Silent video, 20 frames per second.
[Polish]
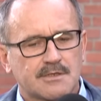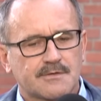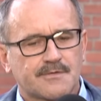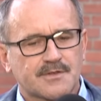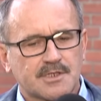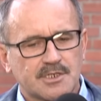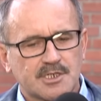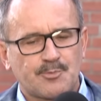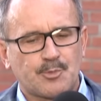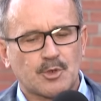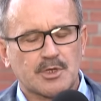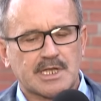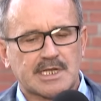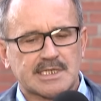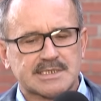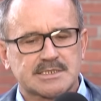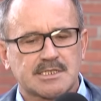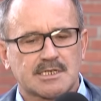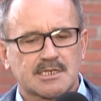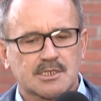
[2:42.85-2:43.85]
w tych
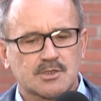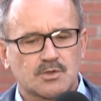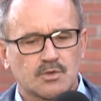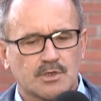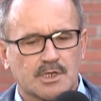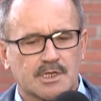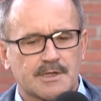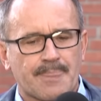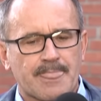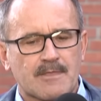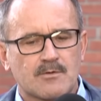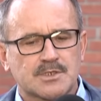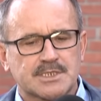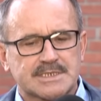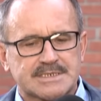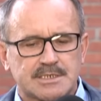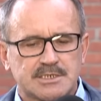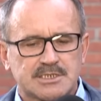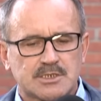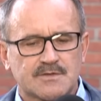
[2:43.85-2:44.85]
pojazdach, które
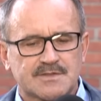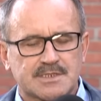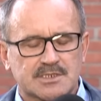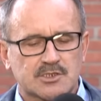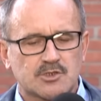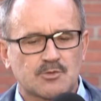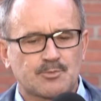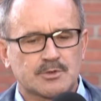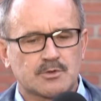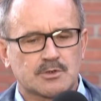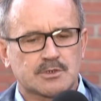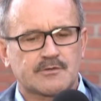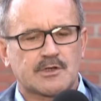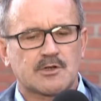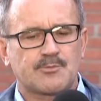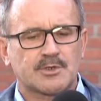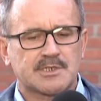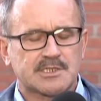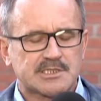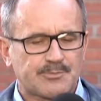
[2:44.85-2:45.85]
uczestniczyły w zdarzeniu
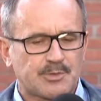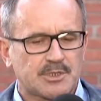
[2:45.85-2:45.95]
podróżowało ponad